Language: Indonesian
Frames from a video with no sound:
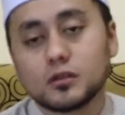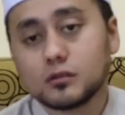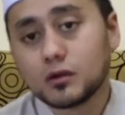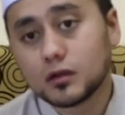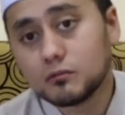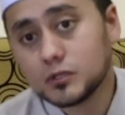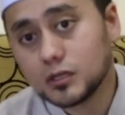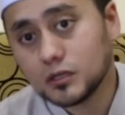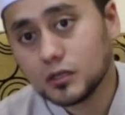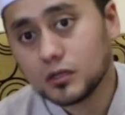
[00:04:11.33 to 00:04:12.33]
itu akan
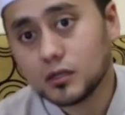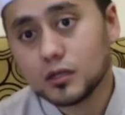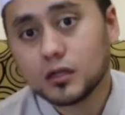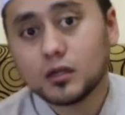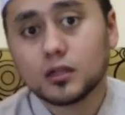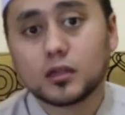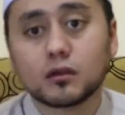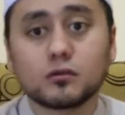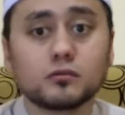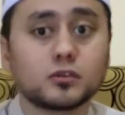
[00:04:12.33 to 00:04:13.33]
menjadi
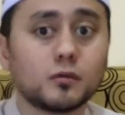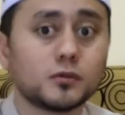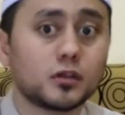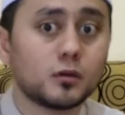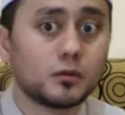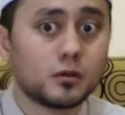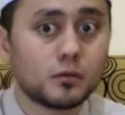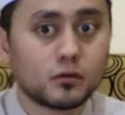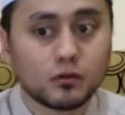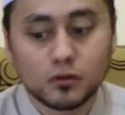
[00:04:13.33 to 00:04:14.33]
tanggung jawabnya di
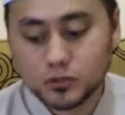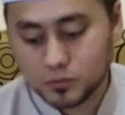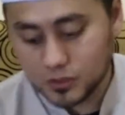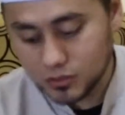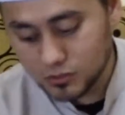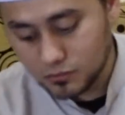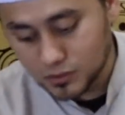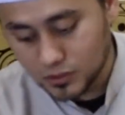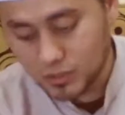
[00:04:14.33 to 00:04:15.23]
hadapan Allah Subhanahu wa